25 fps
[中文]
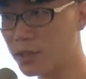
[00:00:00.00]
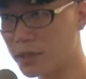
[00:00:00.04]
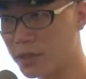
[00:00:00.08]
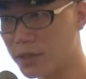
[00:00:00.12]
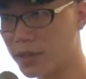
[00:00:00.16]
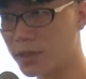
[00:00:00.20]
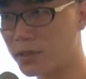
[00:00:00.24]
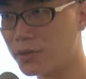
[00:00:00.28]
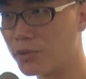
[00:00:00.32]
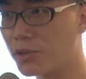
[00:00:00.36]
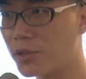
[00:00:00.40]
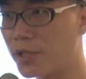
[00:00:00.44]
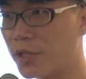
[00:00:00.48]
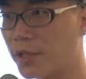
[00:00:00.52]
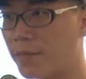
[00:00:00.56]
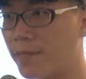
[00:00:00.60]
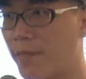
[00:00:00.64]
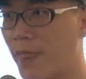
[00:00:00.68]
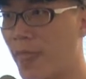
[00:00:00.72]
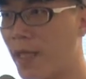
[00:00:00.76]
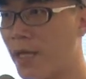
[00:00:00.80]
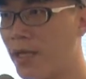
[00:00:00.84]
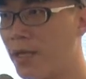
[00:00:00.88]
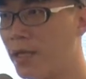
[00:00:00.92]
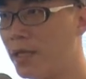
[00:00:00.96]
治哲学。
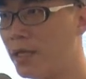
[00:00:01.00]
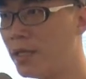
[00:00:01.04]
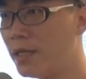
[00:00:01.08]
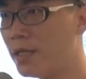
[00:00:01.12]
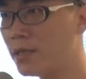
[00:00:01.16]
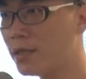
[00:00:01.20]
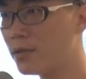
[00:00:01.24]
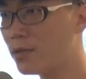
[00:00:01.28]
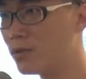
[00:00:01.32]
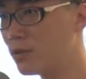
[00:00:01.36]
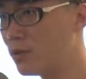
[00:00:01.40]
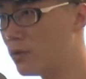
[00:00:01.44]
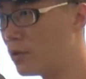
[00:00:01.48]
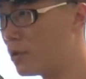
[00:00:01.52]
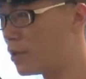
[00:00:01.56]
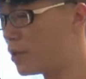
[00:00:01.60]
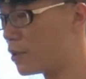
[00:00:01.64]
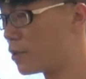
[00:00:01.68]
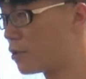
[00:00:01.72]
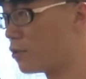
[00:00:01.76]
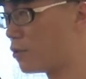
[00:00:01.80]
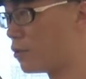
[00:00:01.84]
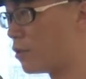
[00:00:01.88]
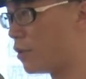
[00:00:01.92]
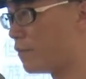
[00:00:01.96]
如
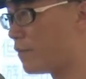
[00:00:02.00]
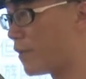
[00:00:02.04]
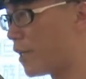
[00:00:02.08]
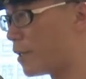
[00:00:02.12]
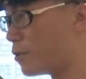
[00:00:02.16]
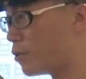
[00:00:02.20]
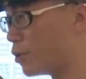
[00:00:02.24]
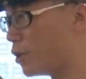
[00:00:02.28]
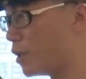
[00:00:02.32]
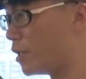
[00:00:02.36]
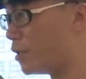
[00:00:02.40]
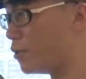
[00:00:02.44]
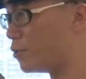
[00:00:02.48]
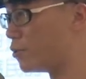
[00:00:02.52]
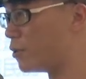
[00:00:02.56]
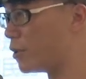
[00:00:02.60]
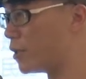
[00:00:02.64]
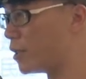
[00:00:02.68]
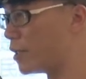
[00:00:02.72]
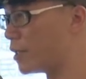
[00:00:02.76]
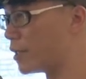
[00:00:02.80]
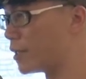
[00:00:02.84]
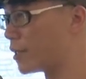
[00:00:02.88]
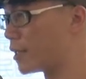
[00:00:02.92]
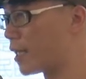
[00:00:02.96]
果规范伦理
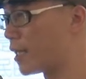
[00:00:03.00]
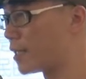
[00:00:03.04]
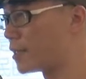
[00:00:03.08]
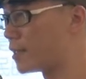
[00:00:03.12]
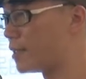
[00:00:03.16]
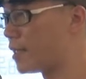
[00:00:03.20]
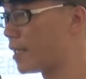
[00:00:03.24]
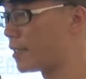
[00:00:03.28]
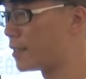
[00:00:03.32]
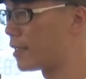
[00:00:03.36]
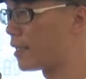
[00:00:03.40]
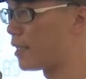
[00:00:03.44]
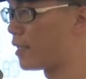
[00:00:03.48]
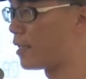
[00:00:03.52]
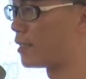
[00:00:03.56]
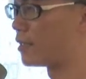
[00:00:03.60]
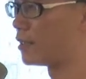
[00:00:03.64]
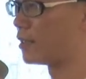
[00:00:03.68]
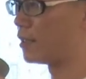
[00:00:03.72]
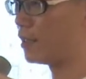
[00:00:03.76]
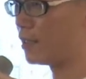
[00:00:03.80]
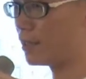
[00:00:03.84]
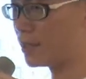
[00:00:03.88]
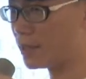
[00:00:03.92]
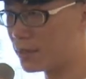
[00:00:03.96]
学，它是在谈
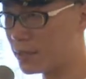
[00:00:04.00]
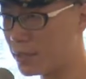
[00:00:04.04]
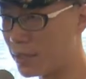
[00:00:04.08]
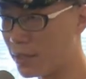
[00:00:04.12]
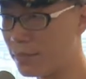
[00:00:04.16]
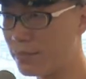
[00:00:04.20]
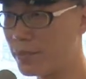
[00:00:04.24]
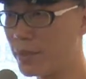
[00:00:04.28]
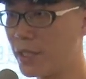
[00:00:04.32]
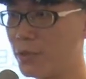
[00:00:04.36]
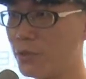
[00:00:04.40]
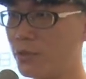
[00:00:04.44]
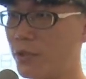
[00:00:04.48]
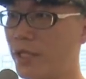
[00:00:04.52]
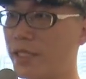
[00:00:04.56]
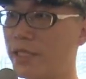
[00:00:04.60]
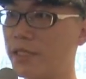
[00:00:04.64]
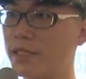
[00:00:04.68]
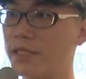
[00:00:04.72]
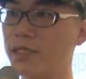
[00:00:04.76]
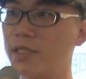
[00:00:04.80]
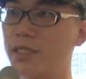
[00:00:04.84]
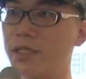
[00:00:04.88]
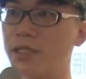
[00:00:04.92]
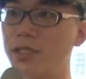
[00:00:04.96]
一个人面对一
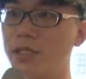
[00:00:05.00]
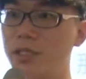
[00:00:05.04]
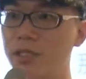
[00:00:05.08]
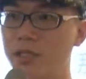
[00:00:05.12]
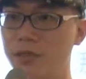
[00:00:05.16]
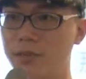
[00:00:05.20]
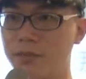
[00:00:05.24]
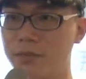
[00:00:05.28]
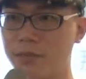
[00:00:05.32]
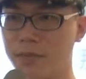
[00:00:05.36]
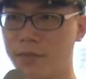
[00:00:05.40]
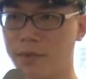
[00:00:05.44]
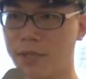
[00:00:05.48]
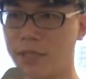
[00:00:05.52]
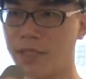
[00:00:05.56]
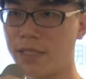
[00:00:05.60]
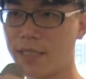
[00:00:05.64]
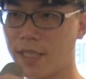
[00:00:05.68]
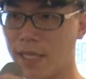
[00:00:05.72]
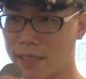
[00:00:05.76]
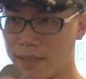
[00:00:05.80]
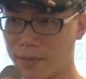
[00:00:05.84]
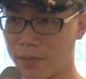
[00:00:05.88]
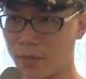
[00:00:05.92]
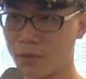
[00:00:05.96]
个情境应
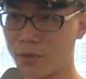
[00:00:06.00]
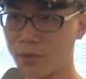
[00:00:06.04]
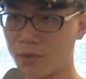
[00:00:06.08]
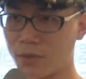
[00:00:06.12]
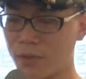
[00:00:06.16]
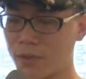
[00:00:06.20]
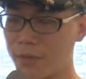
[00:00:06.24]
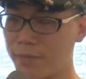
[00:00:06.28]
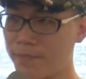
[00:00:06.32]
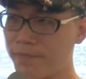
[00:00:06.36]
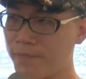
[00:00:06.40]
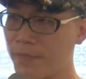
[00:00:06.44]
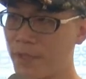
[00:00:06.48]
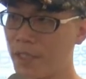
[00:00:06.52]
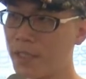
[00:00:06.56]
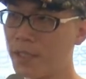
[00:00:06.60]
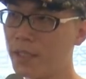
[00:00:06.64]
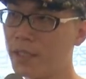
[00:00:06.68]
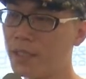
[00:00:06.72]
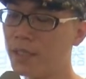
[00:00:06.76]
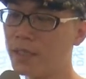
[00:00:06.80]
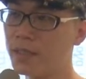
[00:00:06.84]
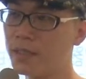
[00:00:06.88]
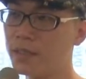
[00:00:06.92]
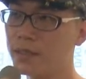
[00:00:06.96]
该怎么做；
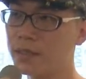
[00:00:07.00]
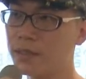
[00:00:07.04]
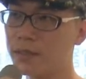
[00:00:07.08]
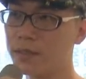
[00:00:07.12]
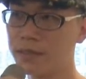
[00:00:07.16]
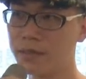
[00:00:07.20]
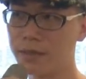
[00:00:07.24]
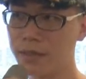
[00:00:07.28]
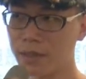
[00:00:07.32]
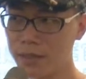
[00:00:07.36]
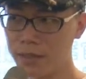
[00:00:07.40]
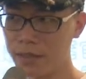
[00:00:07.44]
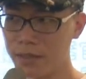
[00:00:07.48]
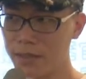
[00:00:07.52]
政